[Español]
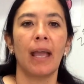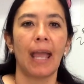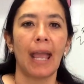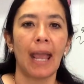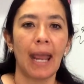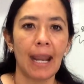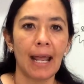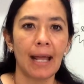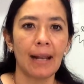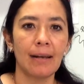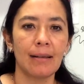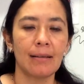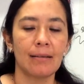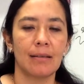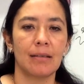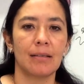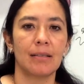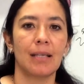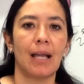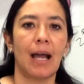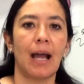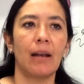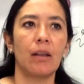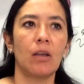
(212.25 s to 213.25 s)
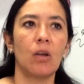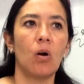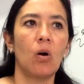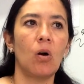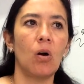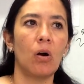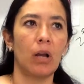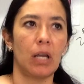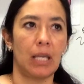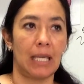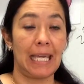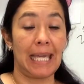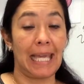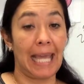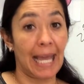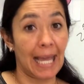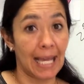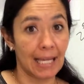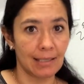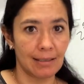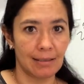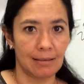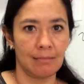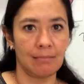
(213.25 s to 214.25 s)
Era necesario y
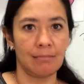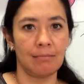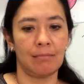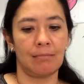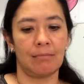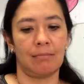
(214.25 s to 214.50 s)
es